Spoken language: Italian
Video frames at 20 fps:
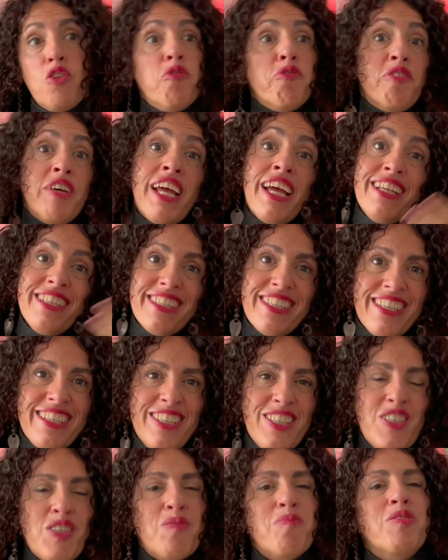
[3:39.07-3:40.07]
conferenza,
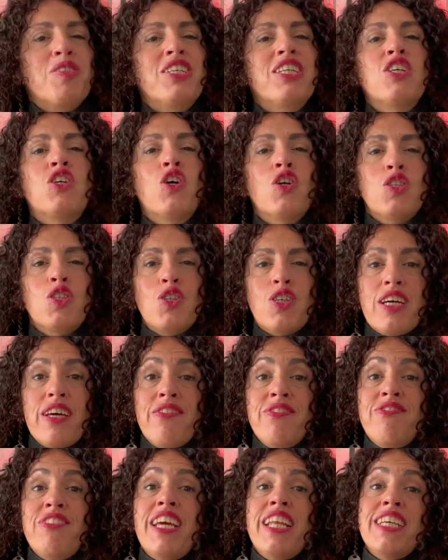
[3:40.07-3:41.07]
diciamo di incontro che
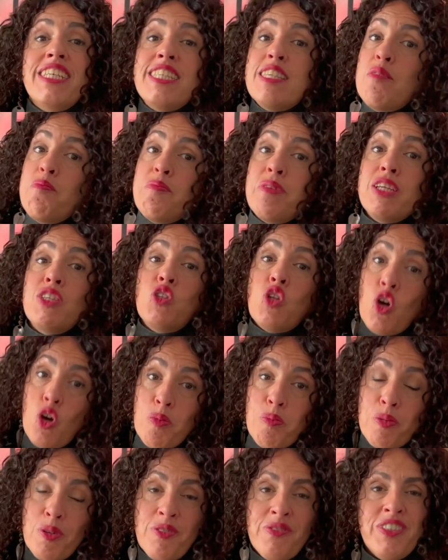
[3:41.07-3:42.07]
avviene sempre
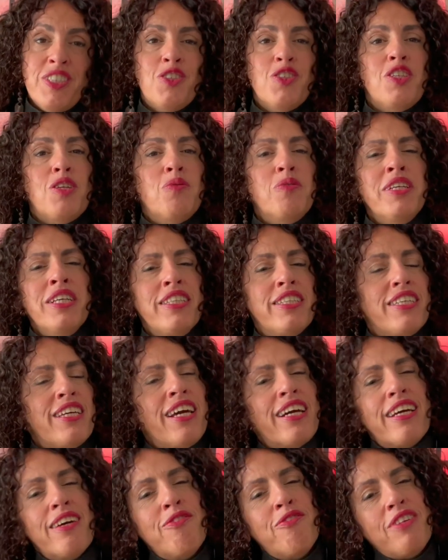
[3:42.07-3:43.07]
dopo il video del lunedì
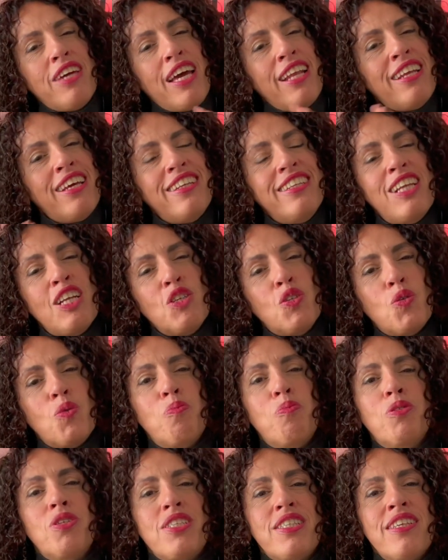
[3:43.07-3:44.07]
e che avviene nel
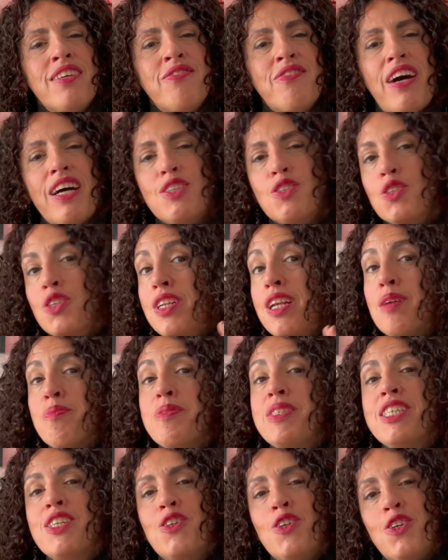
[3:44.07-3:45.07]
gruppo riservato La
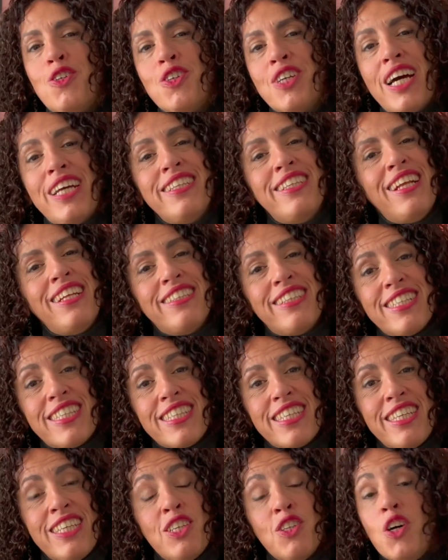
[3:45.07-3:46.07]
psicologa nel
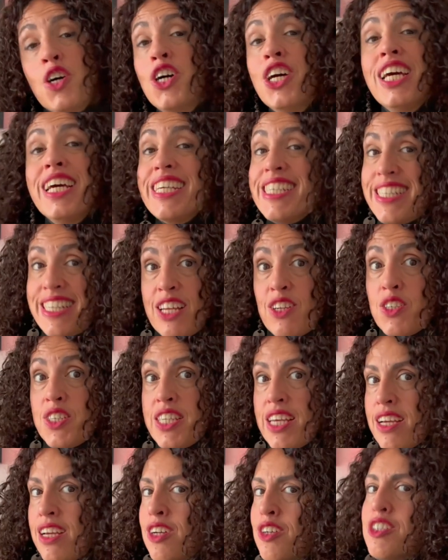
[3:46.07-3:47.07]
taschino. Se non
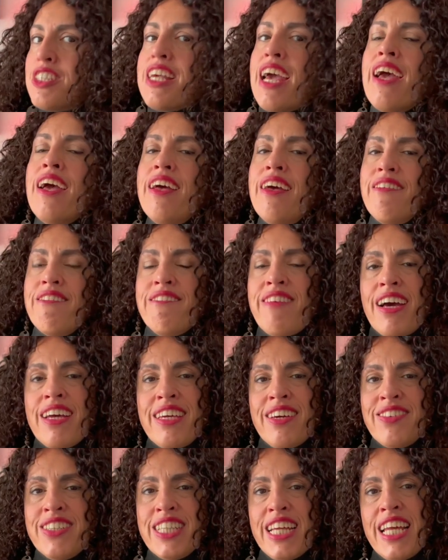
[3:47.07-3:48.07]
sai che cos'è,
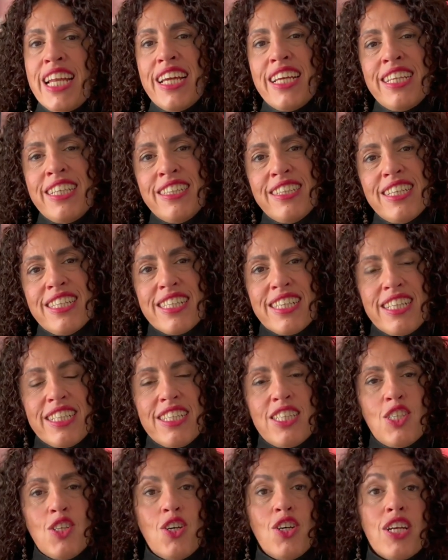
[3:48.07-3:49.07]
vai a vedere in
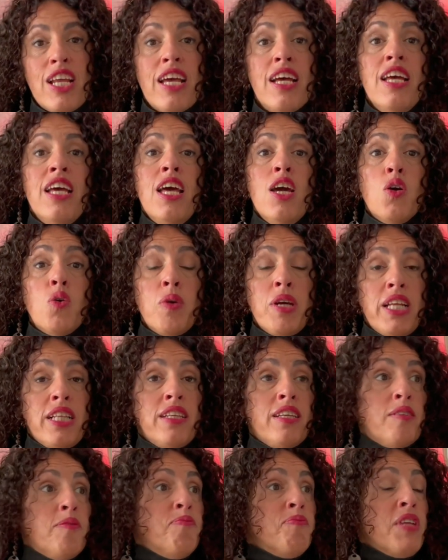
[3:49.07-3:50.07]
descrizione.
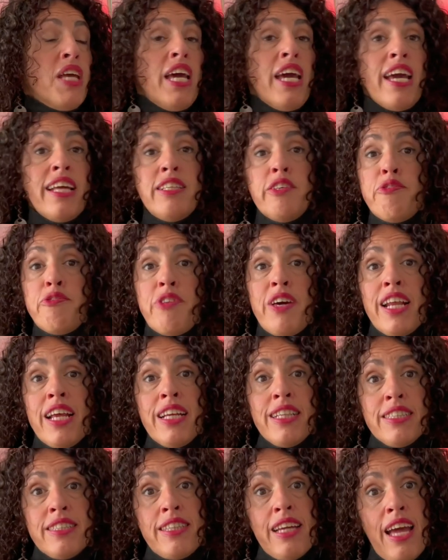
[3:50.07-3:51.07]
Quindi è
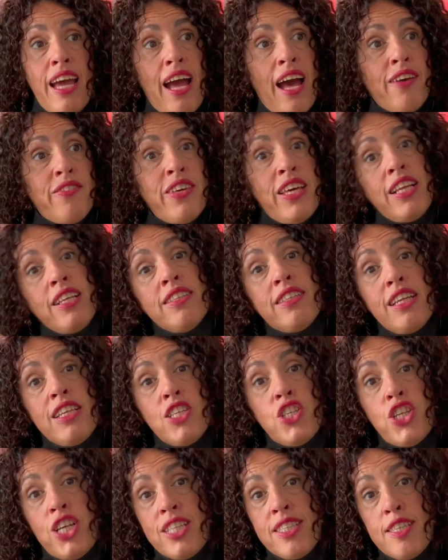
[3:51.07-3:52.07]
differente avere
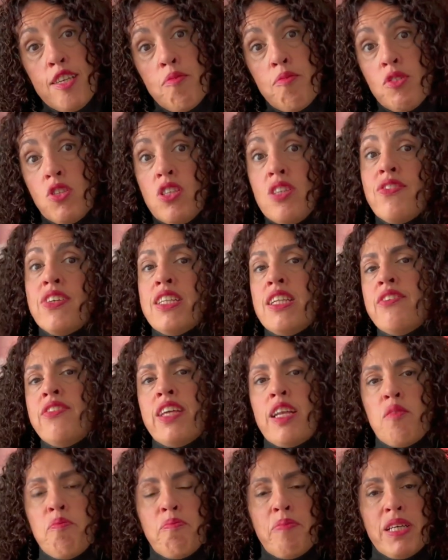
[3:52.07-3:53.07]
intelligenza emotiva ad
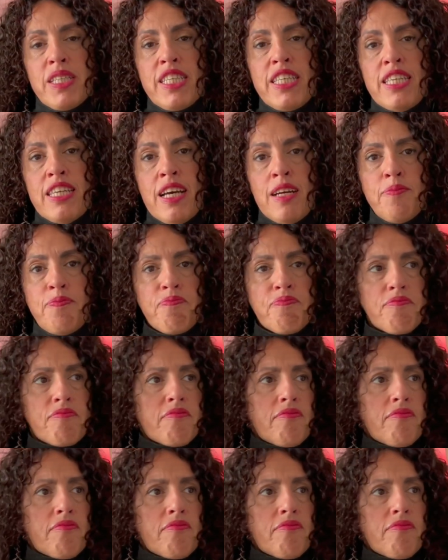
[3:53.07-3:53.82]
avere empatia.